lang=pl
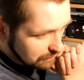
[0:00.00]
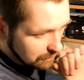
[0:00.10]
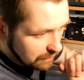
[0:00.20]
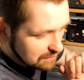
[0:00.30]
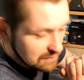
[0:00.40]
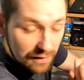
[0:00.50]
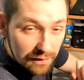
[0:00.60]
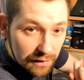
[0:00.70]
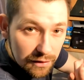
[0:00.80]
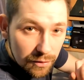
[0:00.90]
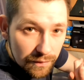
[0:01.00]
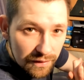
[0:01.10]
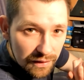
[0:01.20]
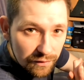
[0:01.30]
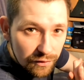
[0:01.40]
bardzo znanej,
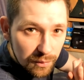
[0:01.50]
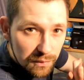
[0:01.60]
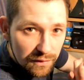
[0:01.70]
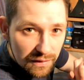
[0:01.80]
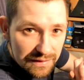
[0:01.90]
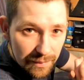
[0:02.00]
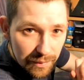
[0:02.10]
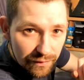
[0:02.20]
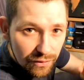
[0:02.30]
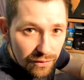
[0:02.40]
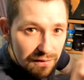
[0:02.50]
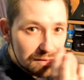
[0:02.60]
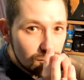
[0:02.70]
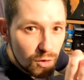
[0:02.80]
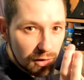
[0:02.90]
renomowanej firmy, więc na pewno jest